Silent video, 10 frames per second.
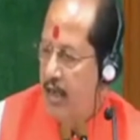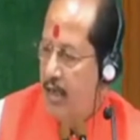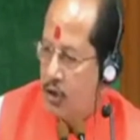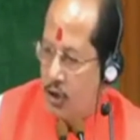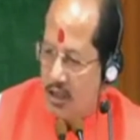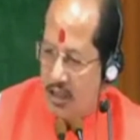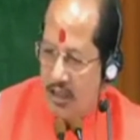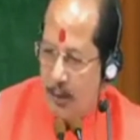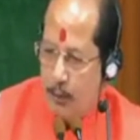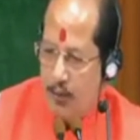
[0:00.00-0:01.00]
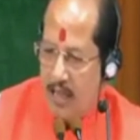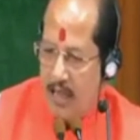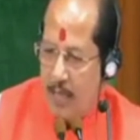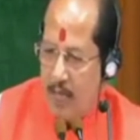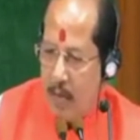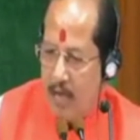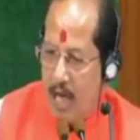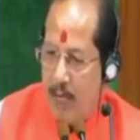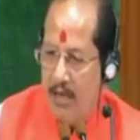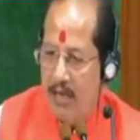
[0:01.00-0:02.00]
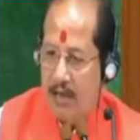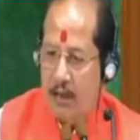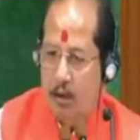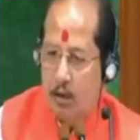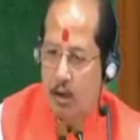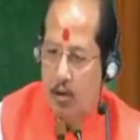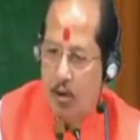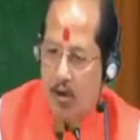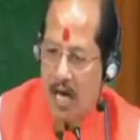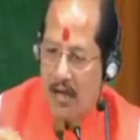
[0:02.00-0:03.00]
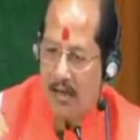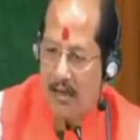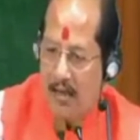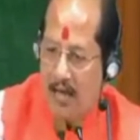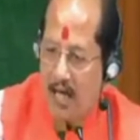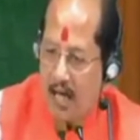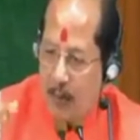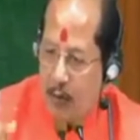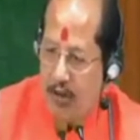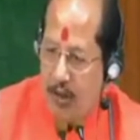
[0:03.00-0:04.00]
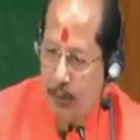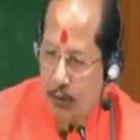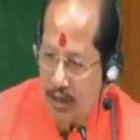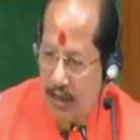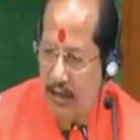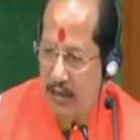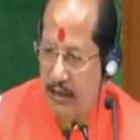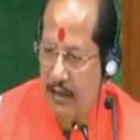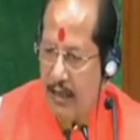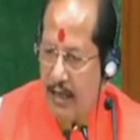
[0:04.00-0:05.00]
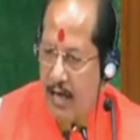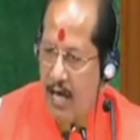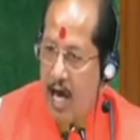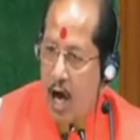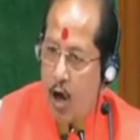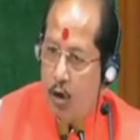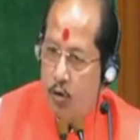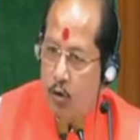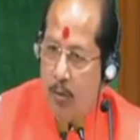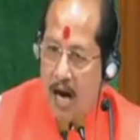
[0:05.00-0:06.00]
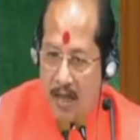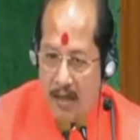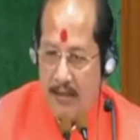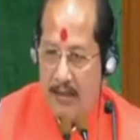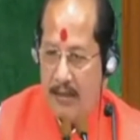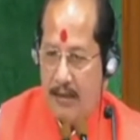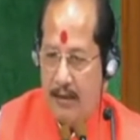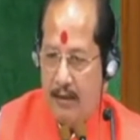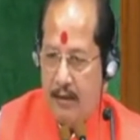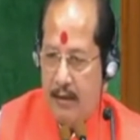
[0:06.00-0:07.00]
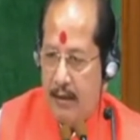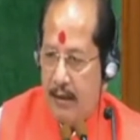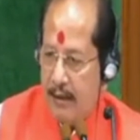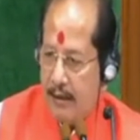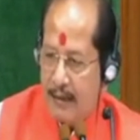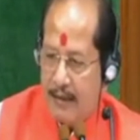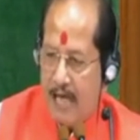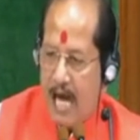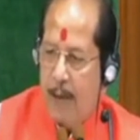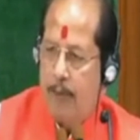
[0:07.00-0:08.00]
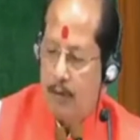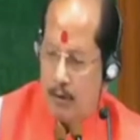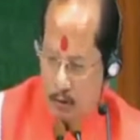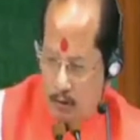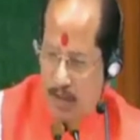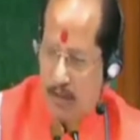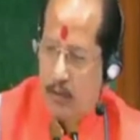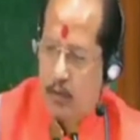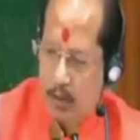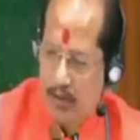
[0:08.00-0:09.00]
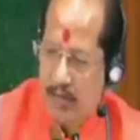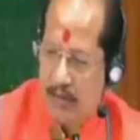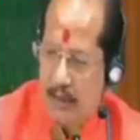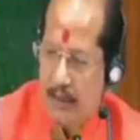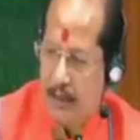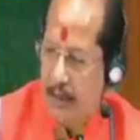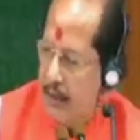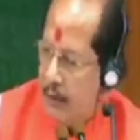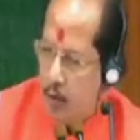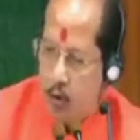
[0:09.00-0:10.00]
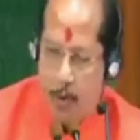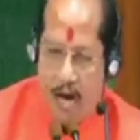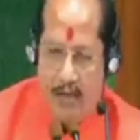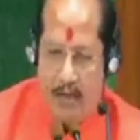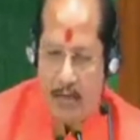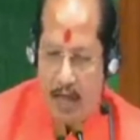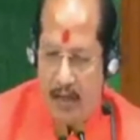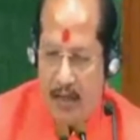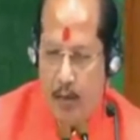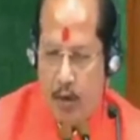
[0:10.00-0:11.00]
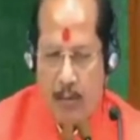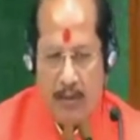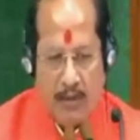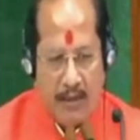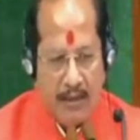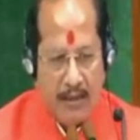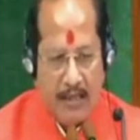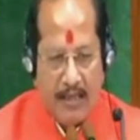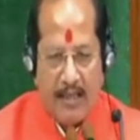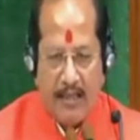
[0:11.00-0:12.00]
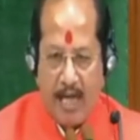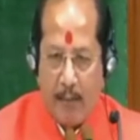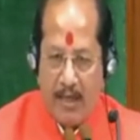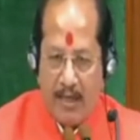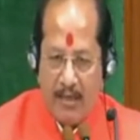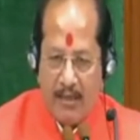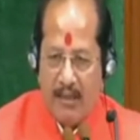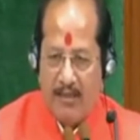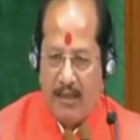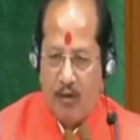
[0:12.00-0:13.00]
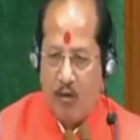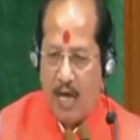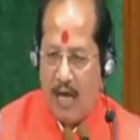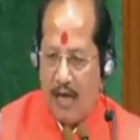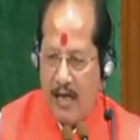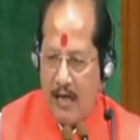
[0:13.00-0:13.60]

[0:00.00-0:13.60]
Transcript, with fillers: सरस्वती पूजा का मामला में कि निर्दोष को ला करके खाना पूर्ति पुलिस कर दी है और दुर्भाग्य से देखिए आप एक बार सुन लिया जाए दुर्भाग्य से माननीय मुख्यमंत्री जी ये घटना मेरे क्षेत्र से जुड़ा है